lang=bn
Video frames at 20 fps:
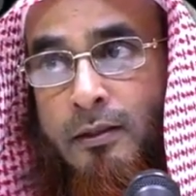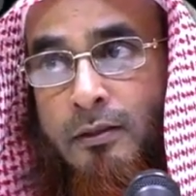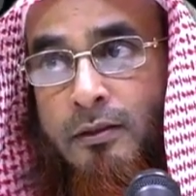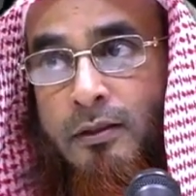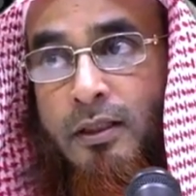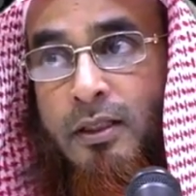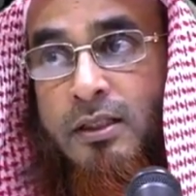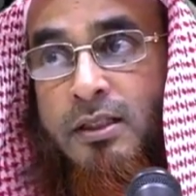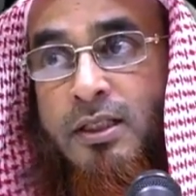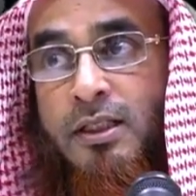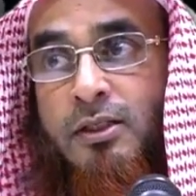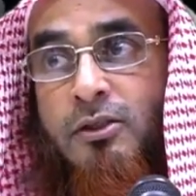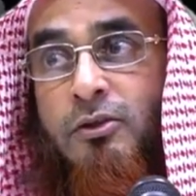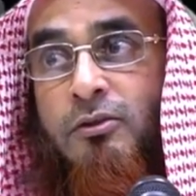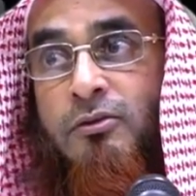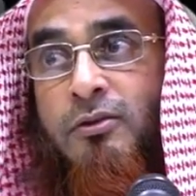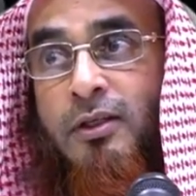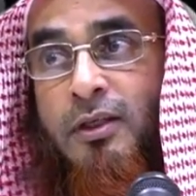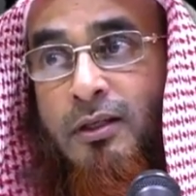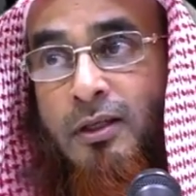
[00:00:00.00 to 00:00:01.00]
দৃষ্টি
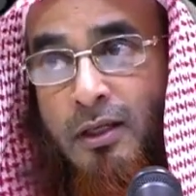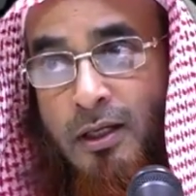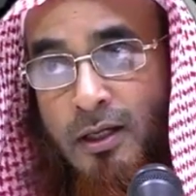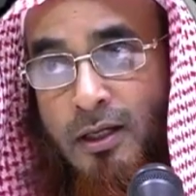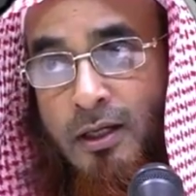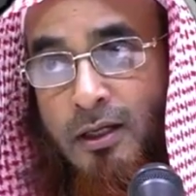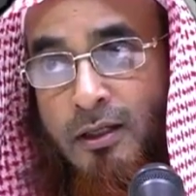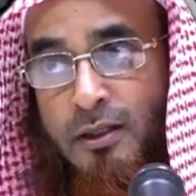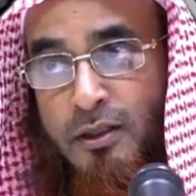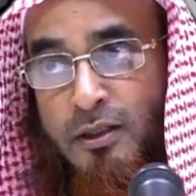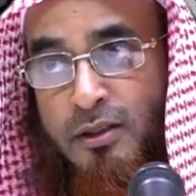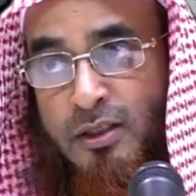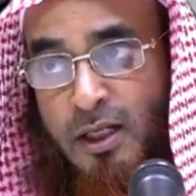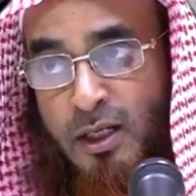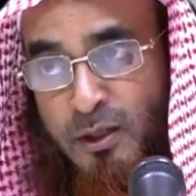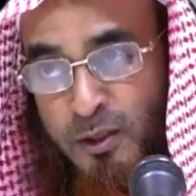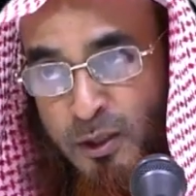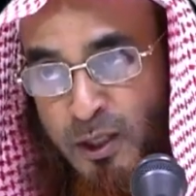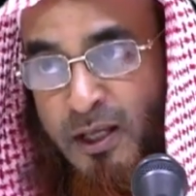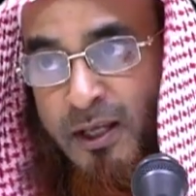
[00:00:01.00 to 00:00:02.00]
দৃষ্টিশক্তি হ্যাঁ যার
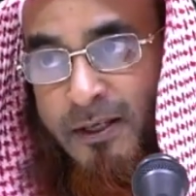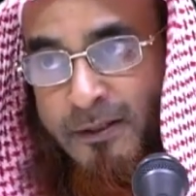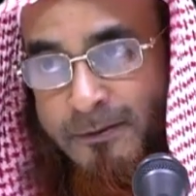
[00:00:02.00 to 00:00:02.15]
নেই